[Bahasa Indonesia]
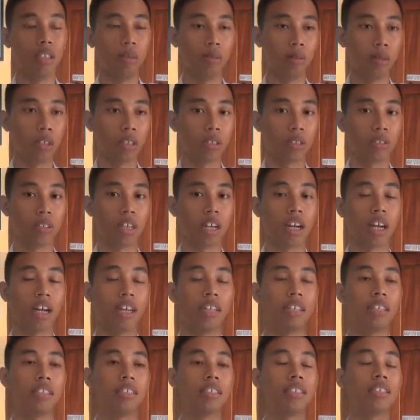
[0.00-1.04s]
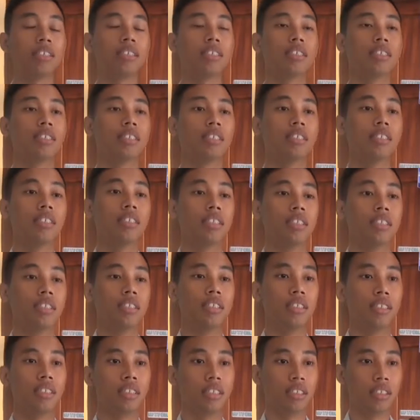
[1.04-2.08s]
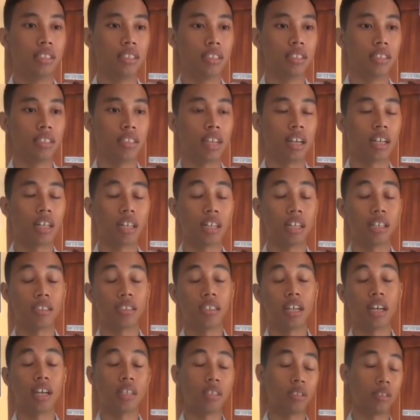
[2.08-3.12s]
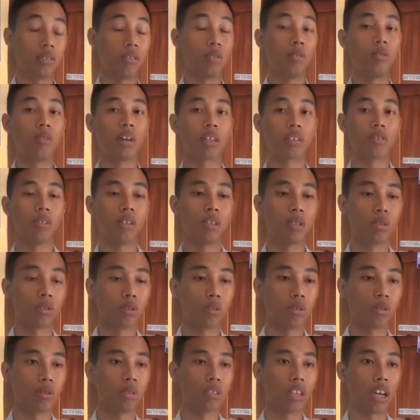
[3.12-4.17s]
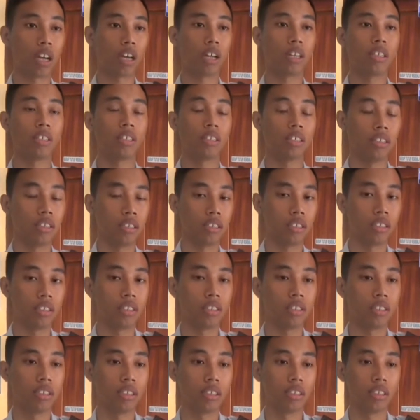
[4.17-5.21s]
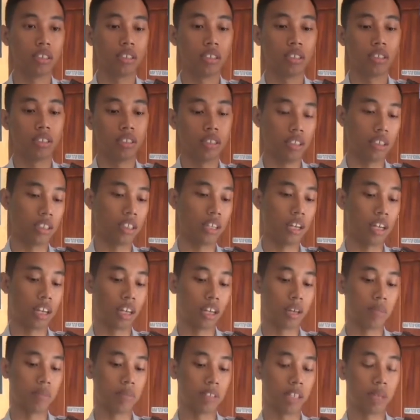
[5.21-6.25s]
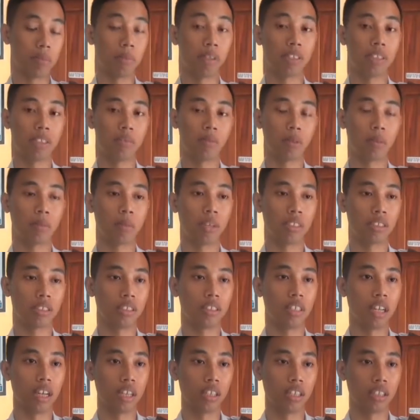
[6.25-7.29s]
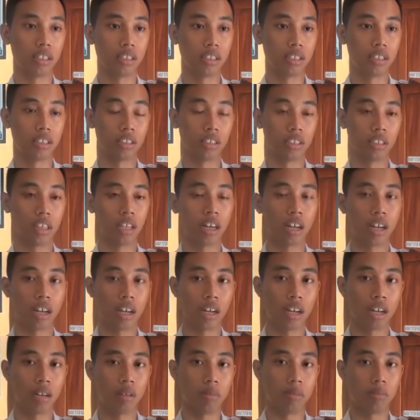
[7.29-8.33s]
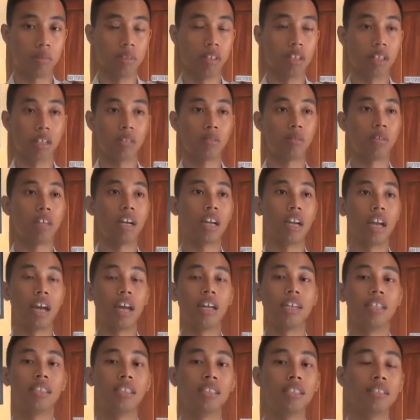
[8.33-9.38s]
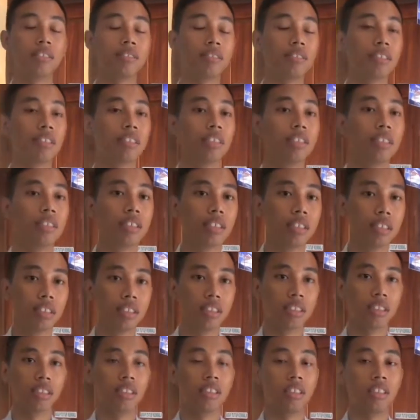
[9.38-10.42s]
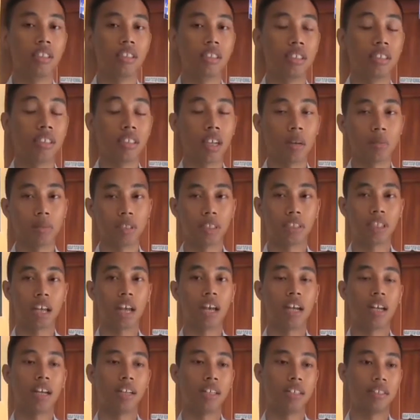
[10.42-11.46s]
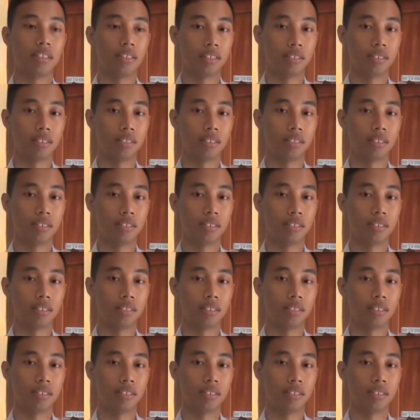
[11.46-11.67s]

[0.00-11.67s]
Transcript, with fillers: demo atau yang lain uh, karena saya dulu waktu itu saya tidak mendapat informasi yang secara benar atau yang lain uh, di sini saya mesal